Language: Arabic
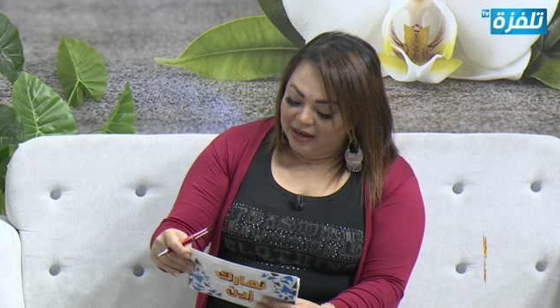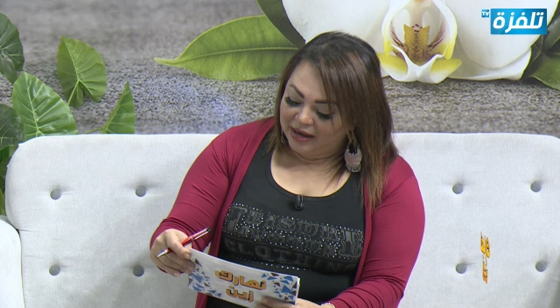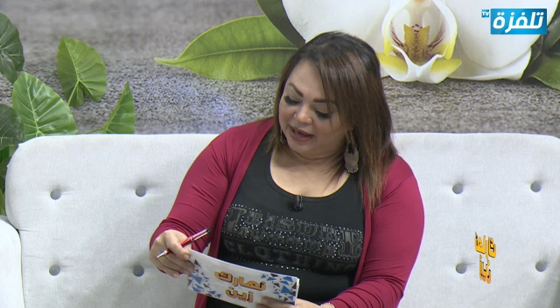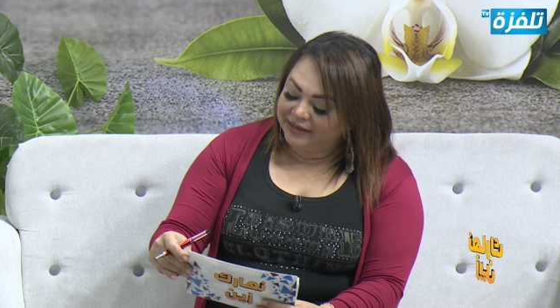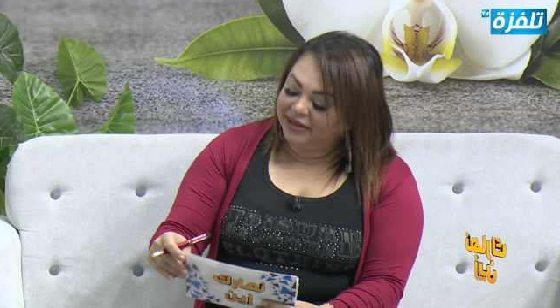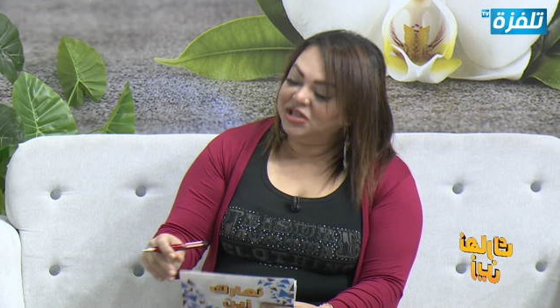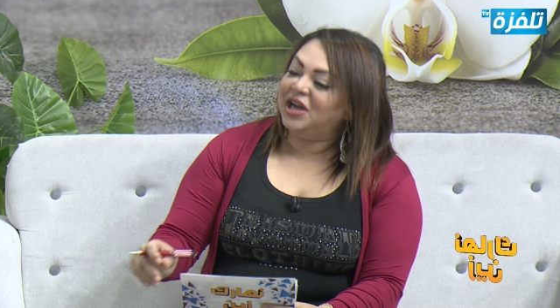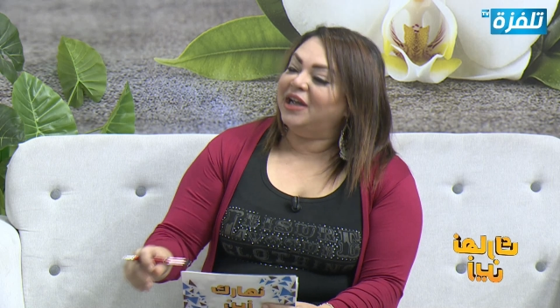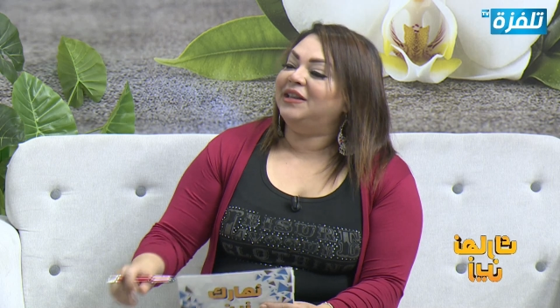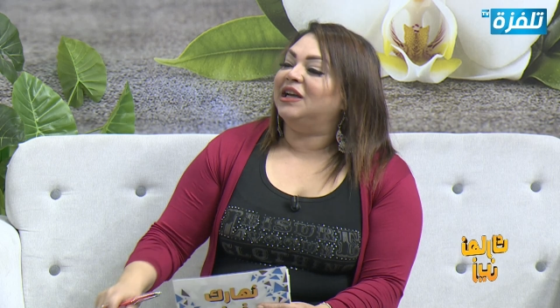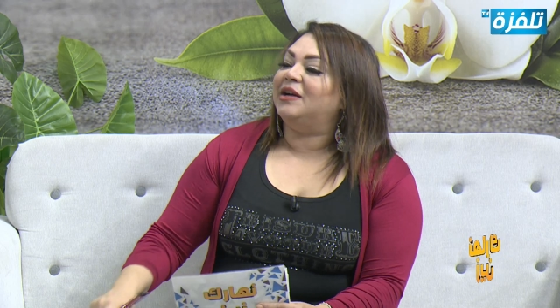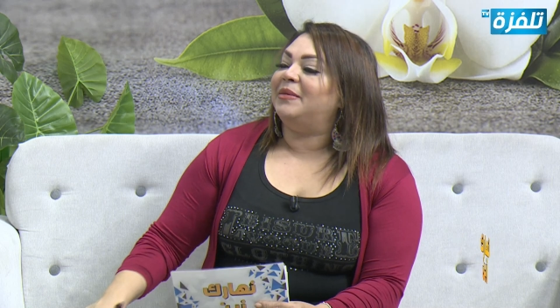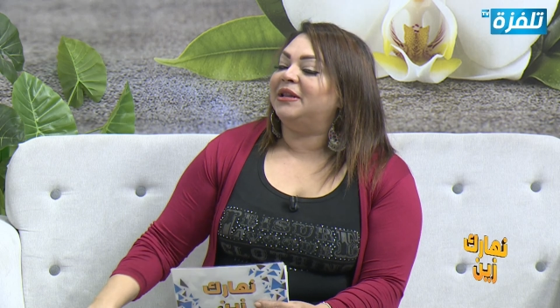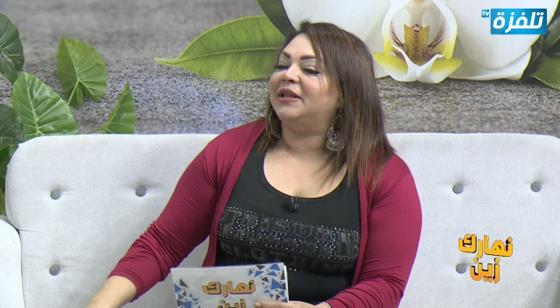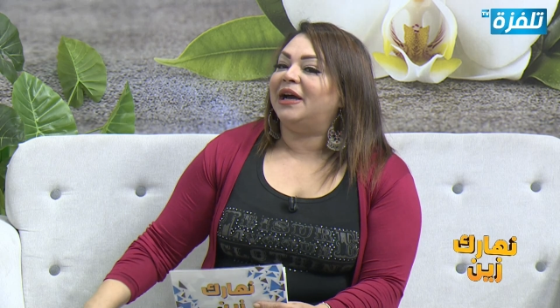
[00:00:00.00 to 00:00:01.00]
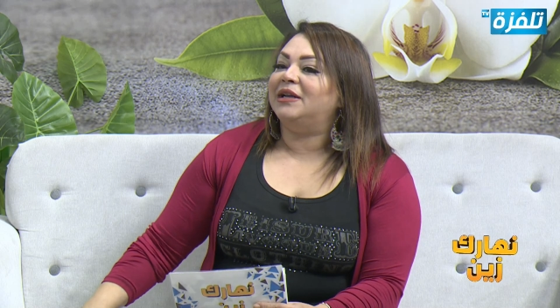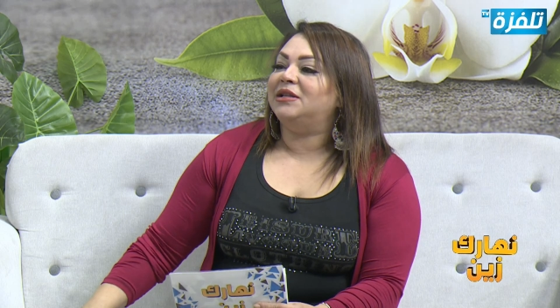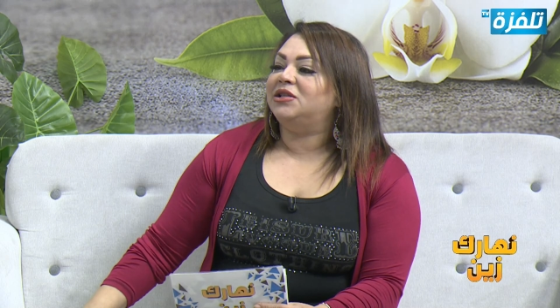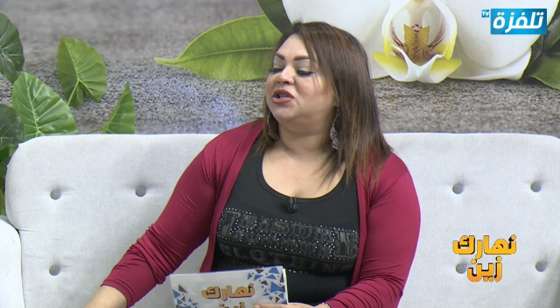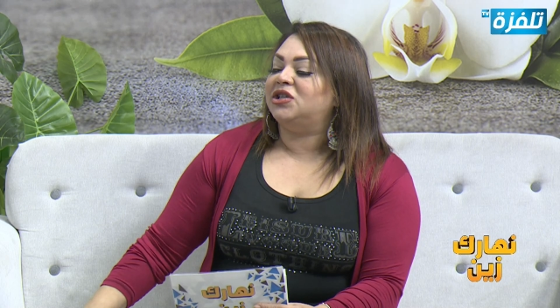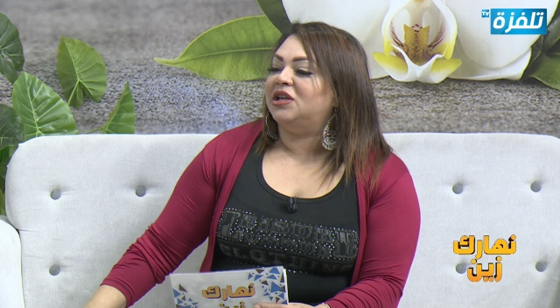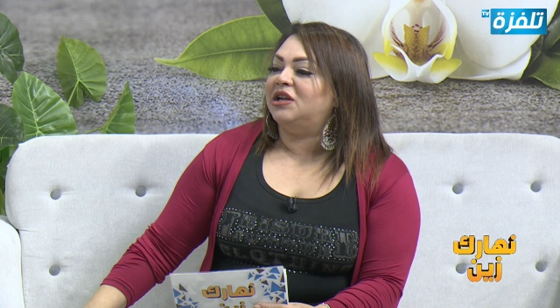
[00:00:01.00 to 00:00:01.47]
قداش عندك ما
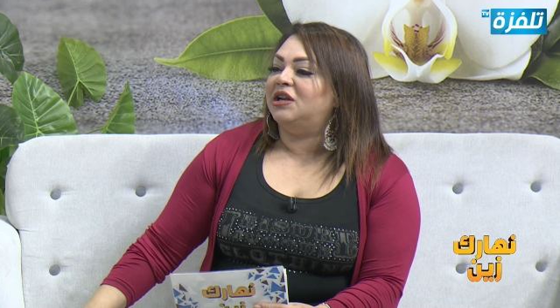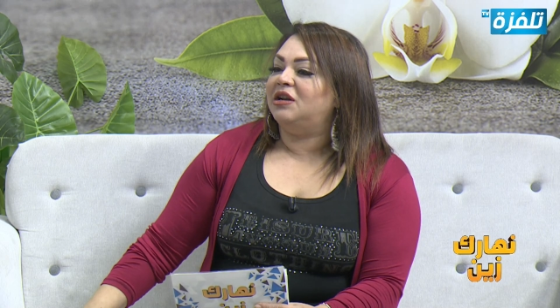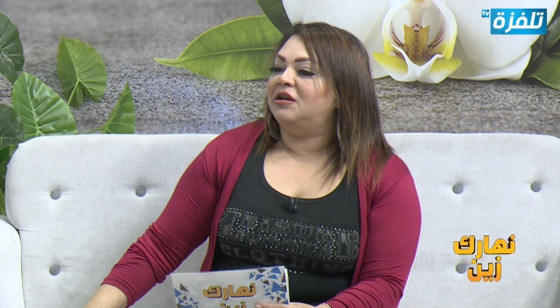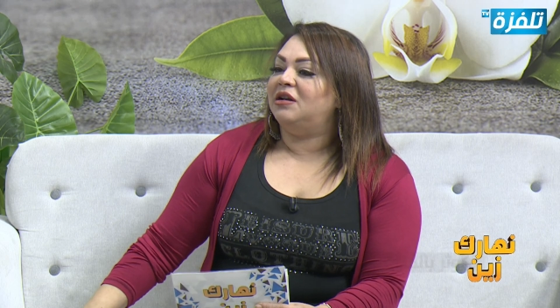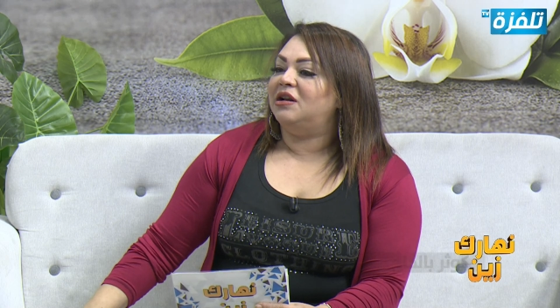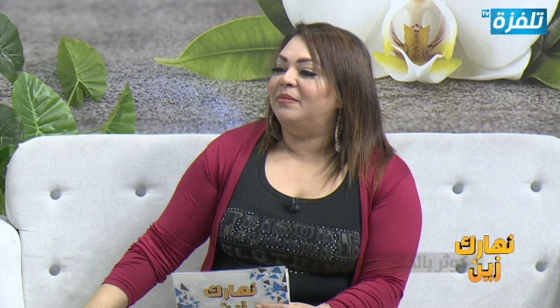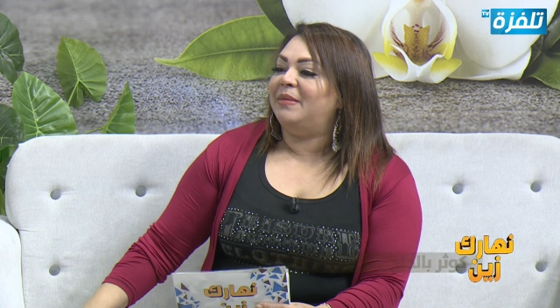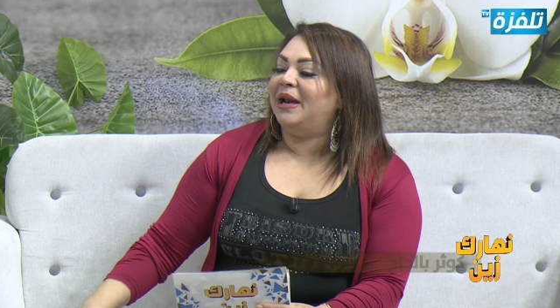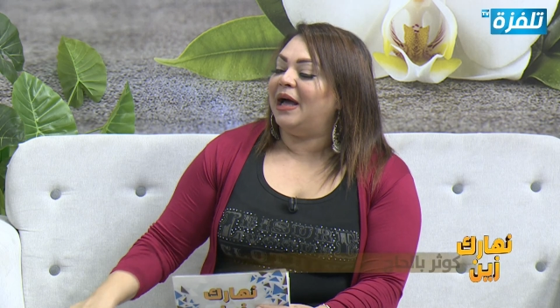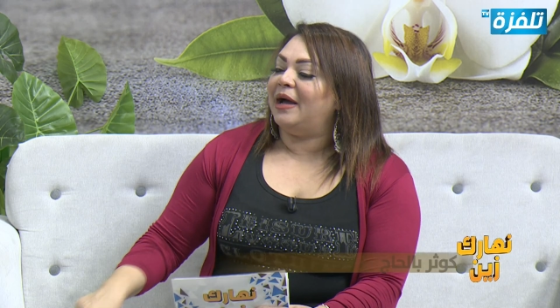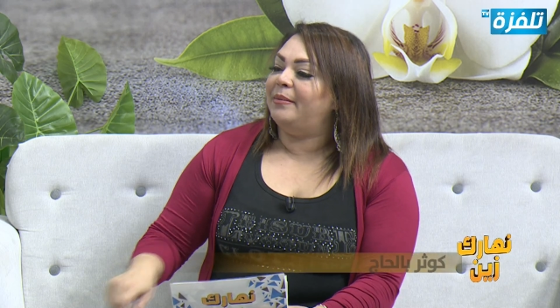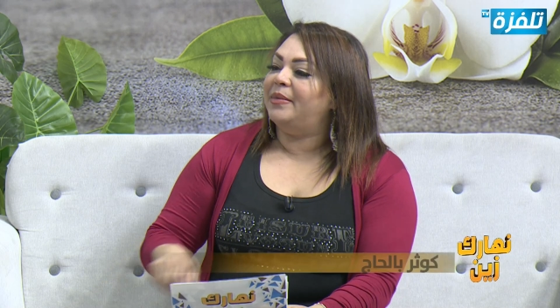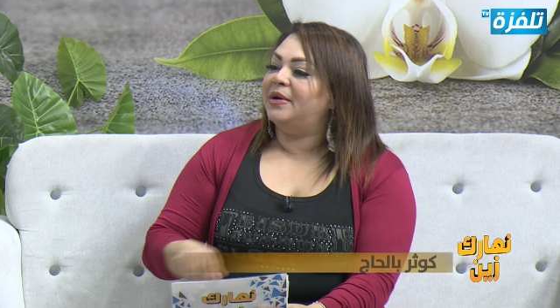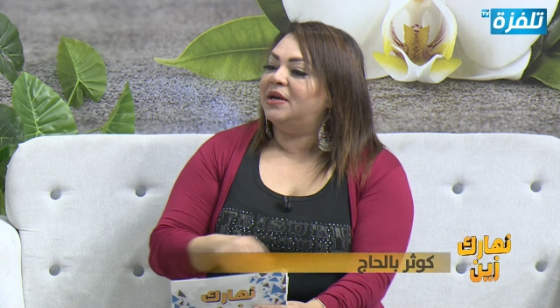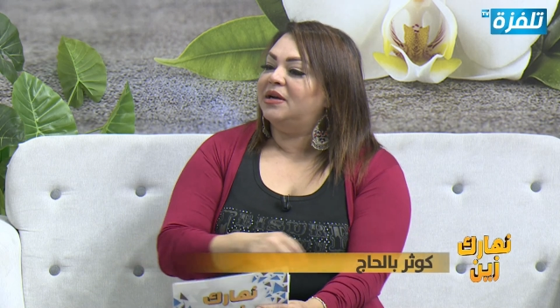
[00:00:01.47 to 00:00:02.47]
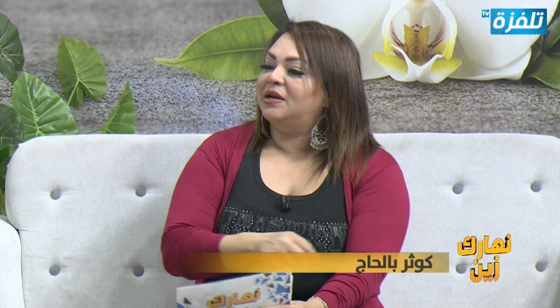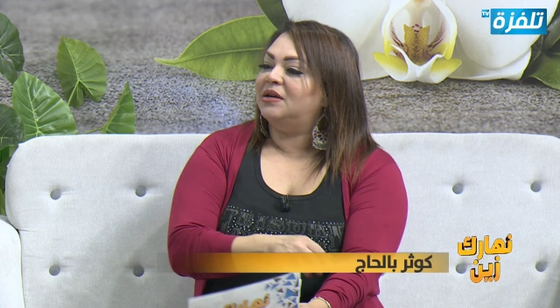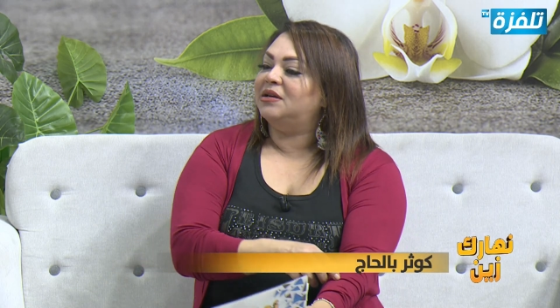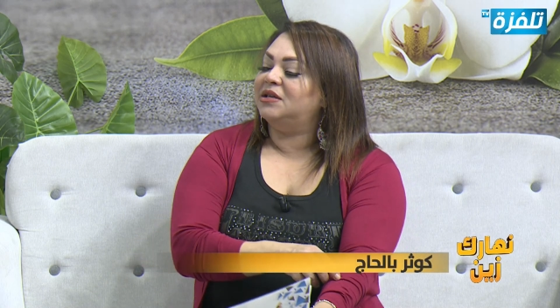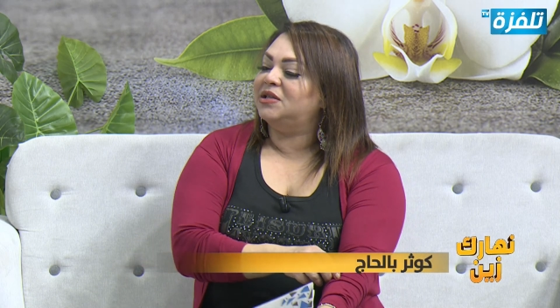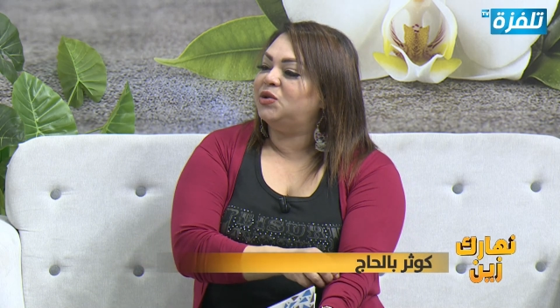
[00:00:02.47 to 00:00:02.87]
دخلتش الملعب آه،